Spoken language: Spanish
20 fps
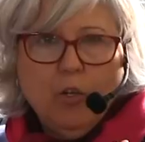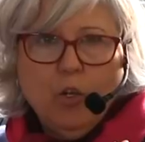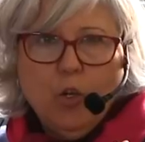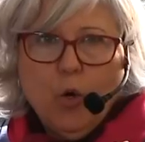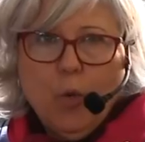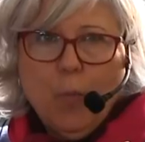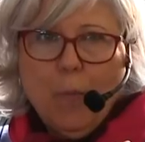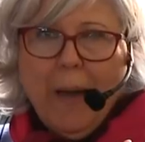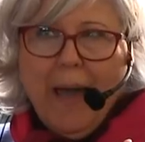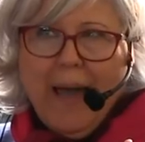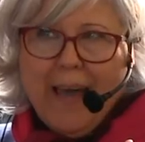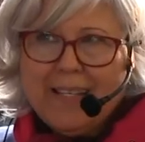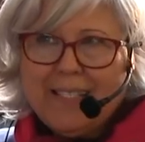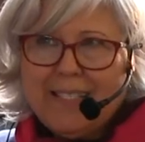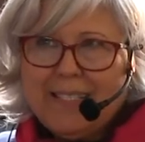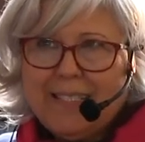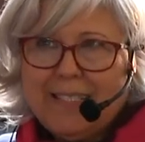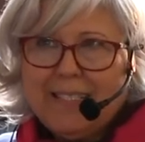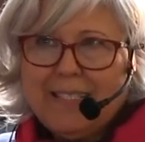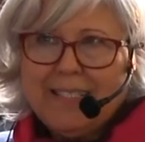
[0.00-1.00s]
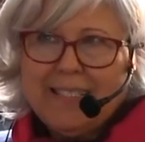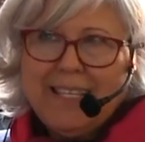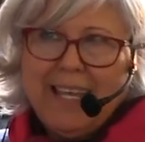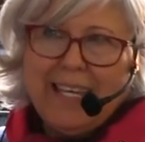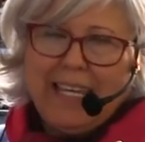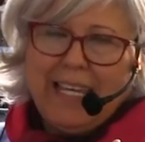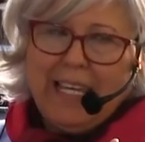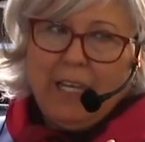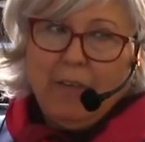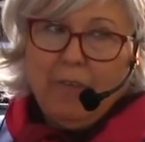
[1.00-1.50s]
lo más
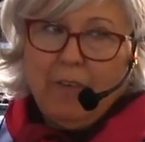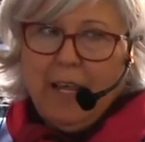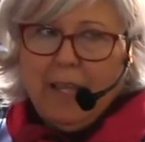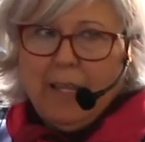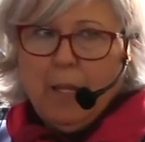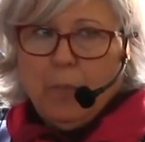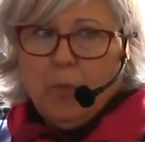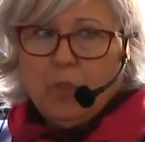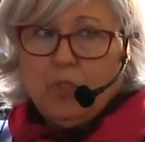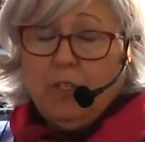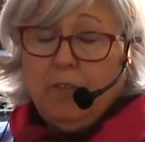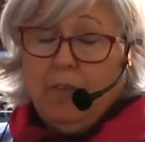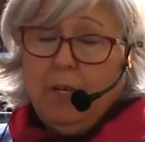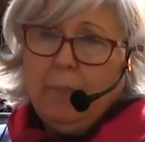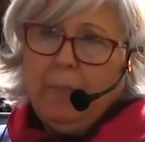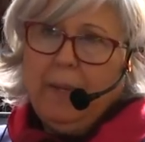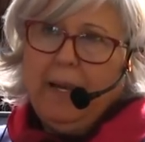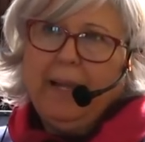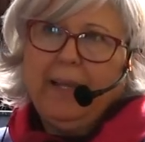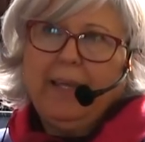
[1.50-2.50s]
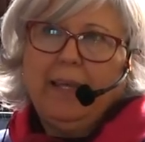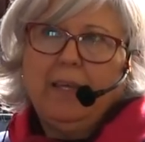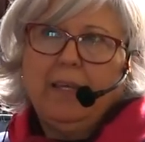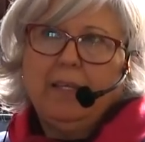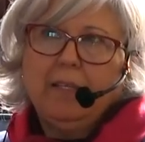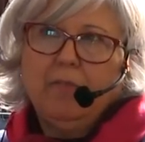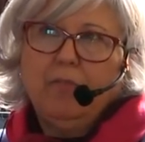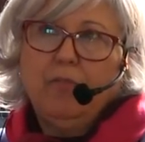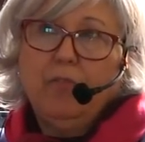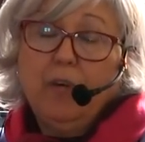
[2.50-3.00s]
equilibrada posible para
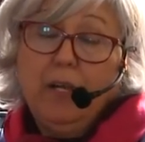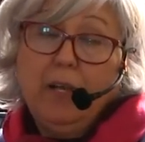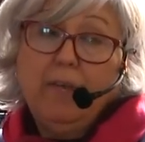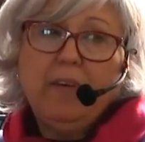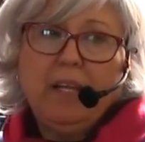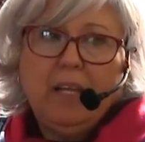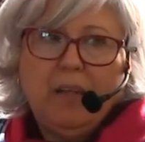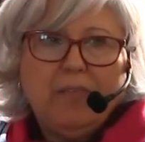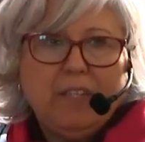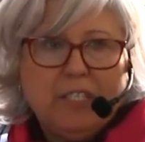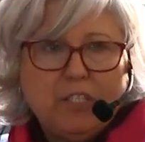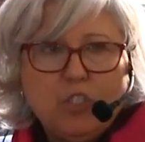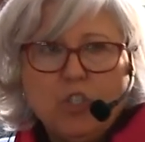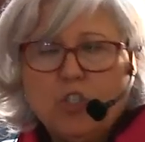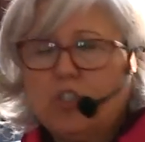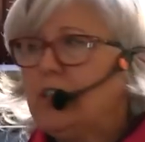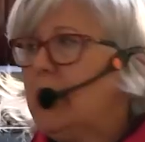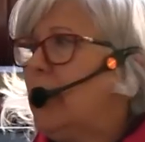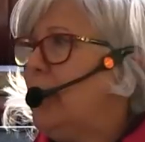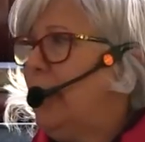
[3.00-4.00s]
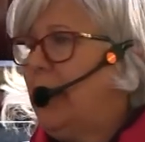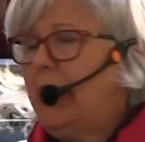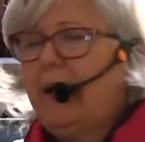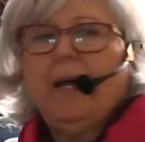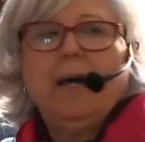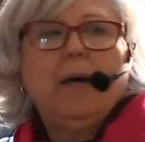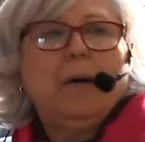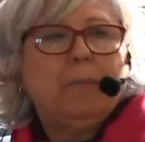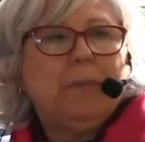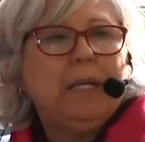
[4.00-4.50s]
que fuera beneficiosa
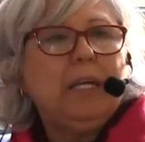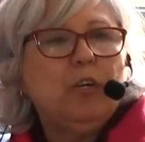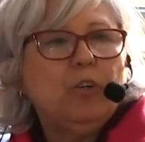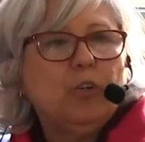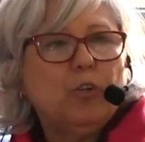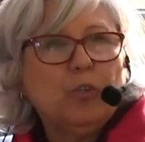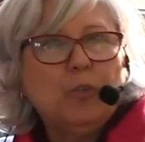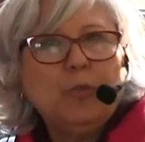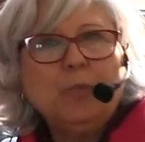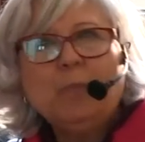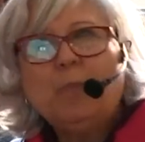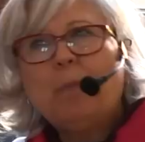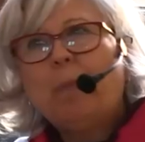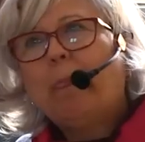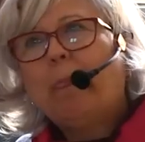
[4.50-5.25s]
para mi hijo, ¿no?